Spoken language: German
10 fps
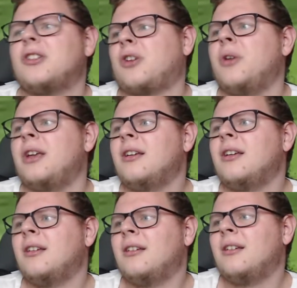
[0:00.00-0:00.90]
Sorry.
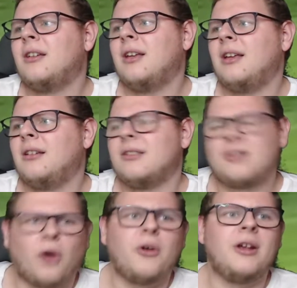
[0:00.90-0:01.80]

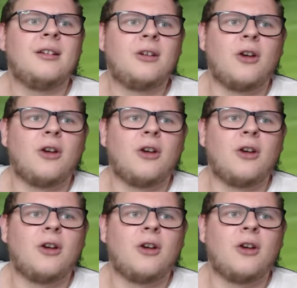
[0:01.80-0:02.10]
Sorry.